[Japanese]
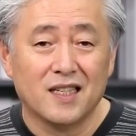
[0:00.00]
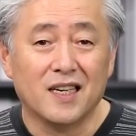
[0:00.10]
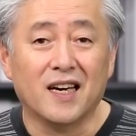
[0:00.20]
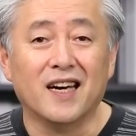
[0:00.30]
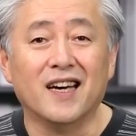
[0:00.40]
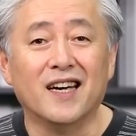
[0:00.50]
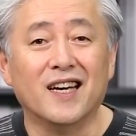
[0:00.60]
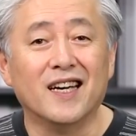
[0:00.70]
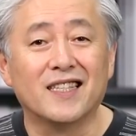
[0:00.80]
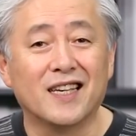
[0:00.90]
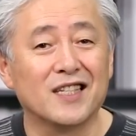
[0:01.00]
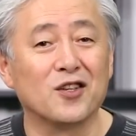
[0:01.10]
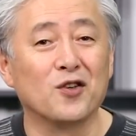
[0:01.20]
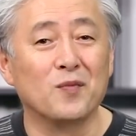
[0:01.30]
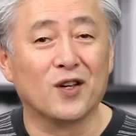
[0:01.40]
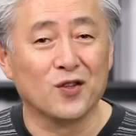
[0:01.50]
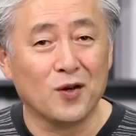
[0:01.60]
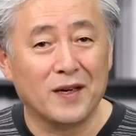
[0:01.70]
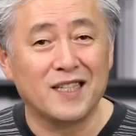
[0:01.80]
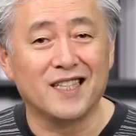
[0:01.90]
えー、聖書の御
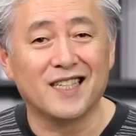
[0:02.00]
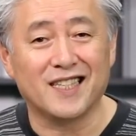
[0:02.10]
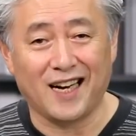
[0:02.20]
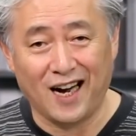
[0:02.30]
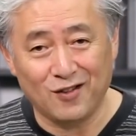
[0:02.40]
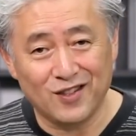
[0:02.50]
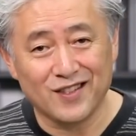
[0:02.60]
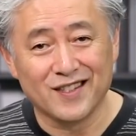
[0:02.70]
言葉に従う、